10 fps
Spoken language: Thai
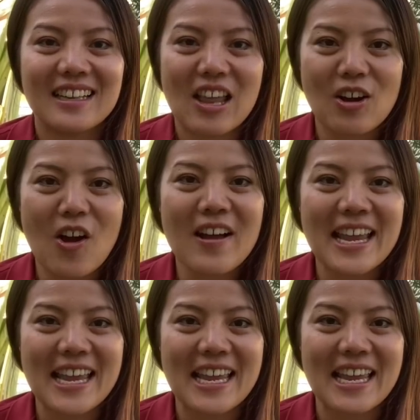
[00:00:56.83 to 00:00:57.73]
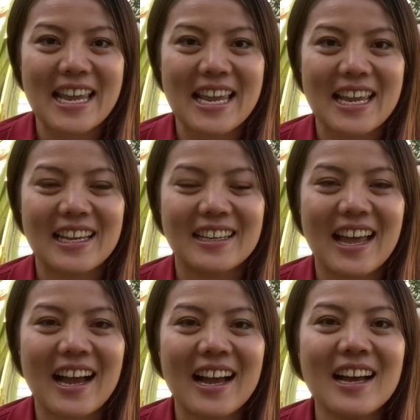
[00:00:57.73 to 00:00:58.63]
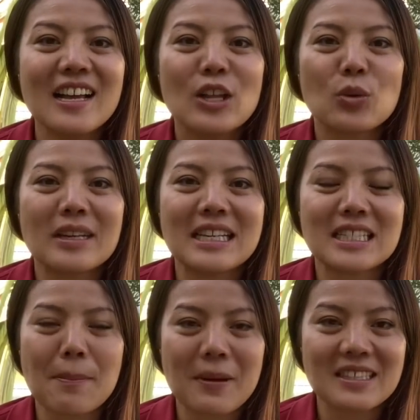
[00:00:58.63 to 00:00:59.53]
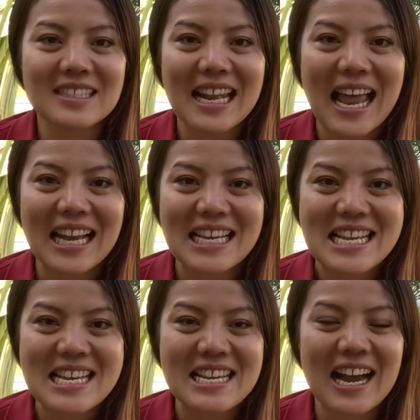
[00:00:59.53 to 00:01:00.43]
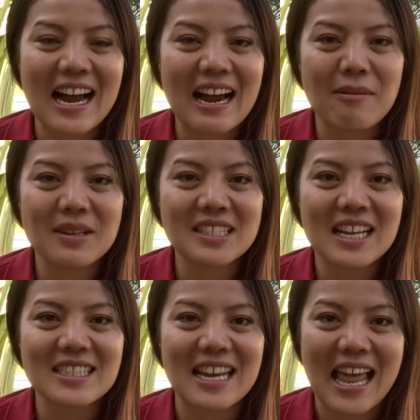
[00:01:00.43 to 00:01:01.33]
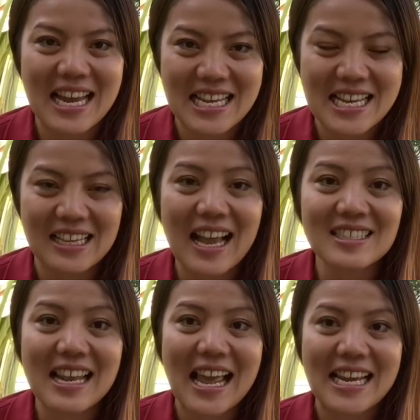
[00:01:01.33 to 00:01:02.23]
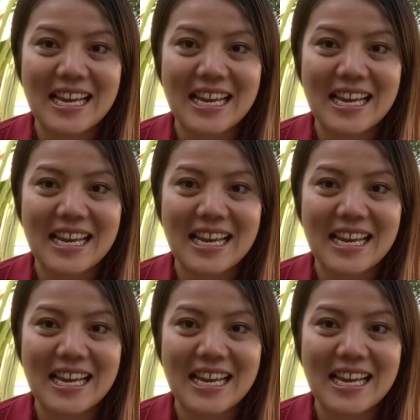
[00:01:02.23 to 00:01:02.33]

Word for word: แล้วก็ a นะคะตัวนี้จะเป็นสระอีนะคะไม่ใช่สระอีถ้าสระ